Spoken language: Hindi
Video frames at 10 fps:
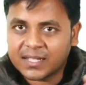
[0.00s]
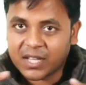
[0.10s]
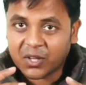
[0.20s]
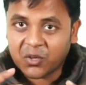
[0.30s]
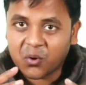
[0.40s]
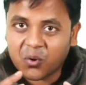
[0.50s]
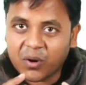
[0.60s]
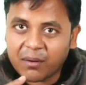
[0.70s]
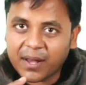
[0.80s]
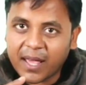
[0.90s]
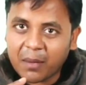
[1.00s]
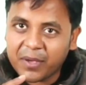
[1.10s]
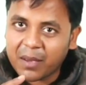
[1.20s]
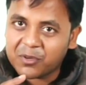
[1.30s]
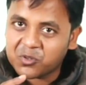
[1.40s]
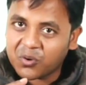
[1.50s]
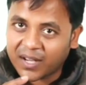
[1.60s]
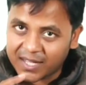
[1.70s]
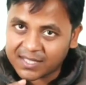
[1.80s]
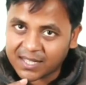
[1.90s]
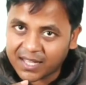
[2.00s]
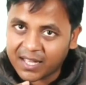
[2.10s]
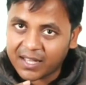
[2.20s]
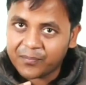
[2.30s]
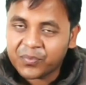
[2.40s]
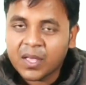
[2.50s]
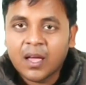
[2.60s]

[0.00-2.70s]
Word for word: सिक्योर होने वाला है अभी आप इसको कह सकते हैं